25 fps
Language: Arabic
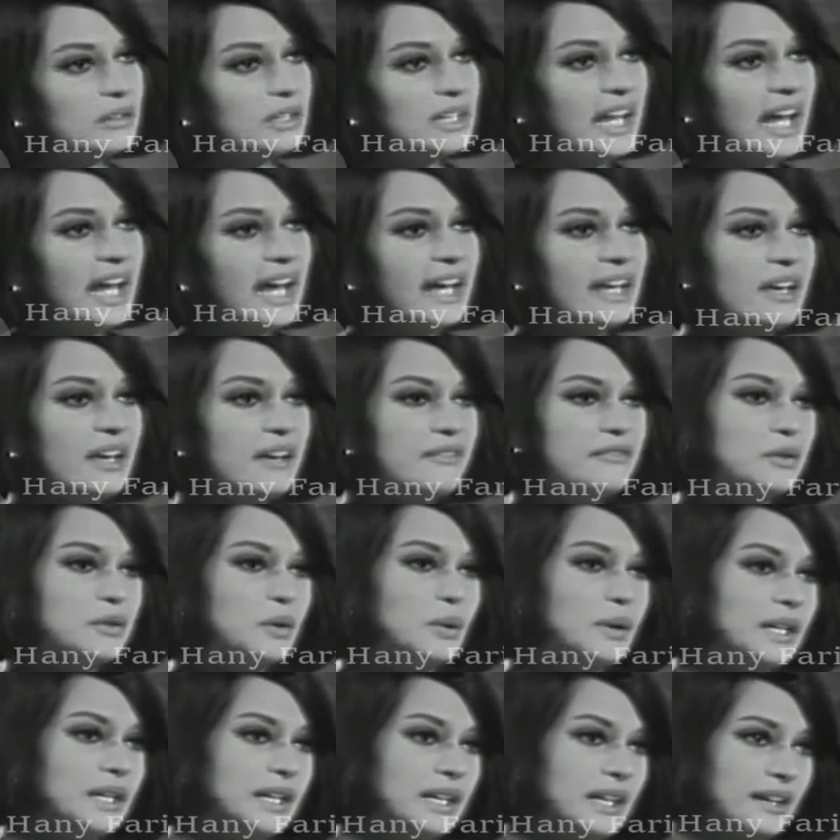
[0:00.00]
الحقيقه في
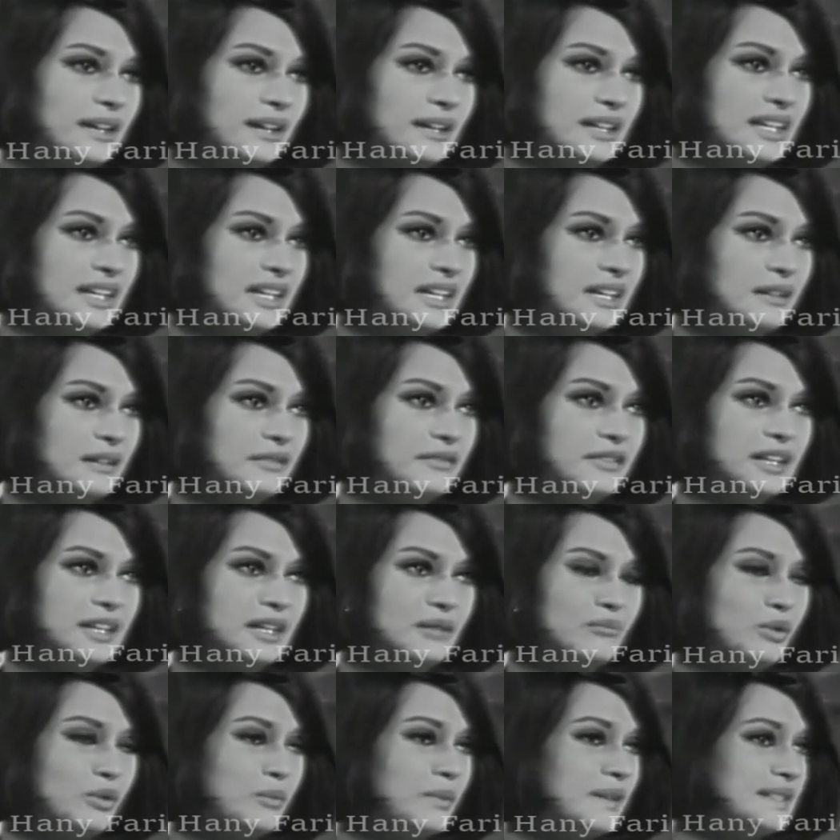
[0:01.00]
كل جيل فيه
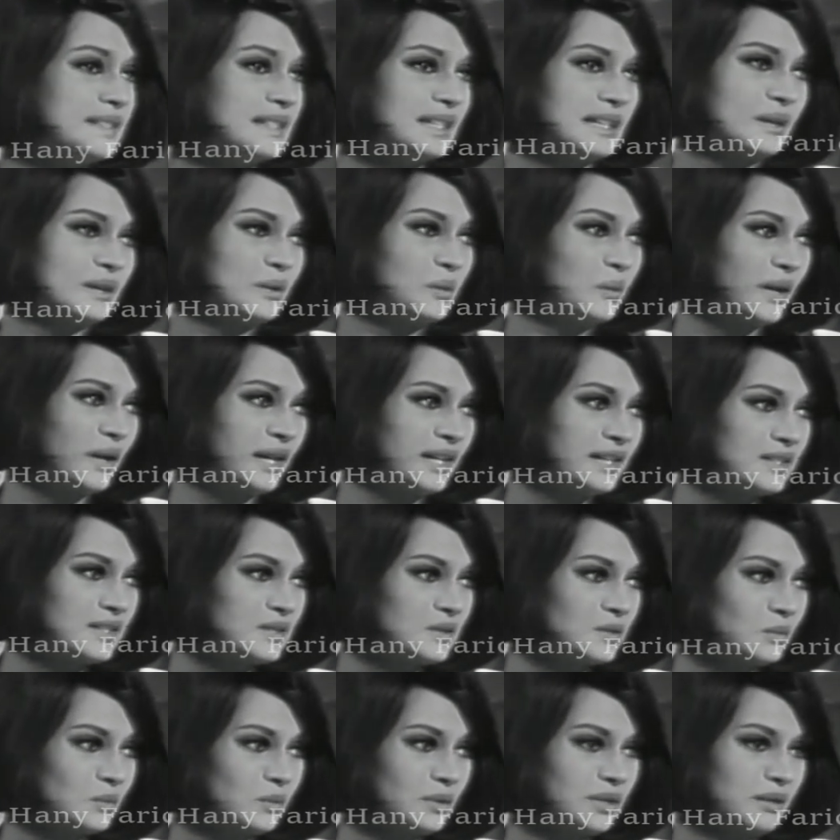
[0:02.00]
الممثل
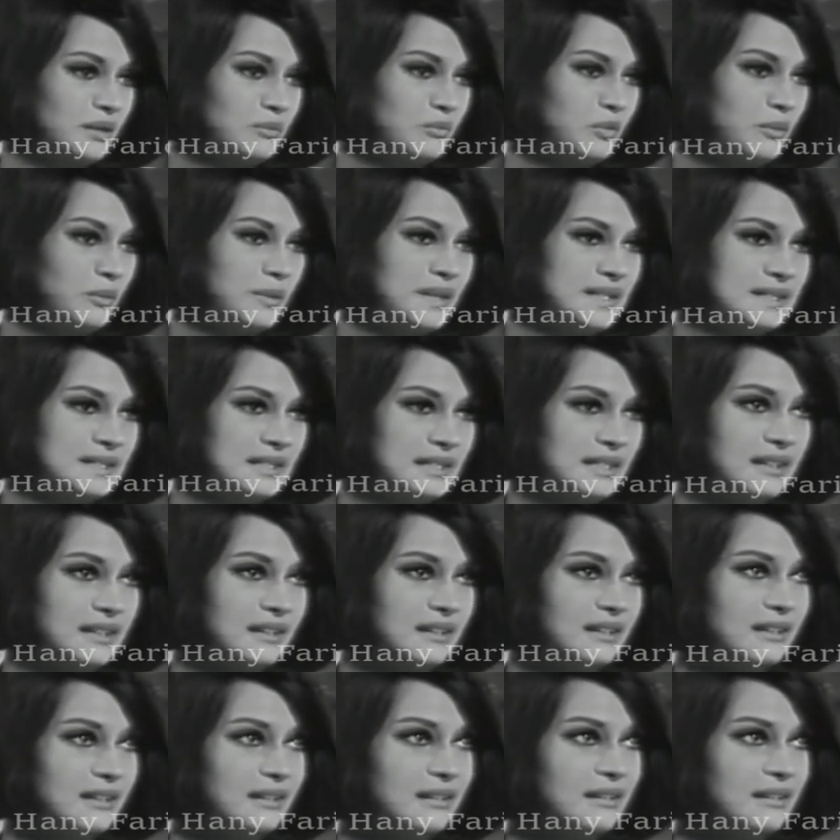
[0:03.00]
كويس والممثل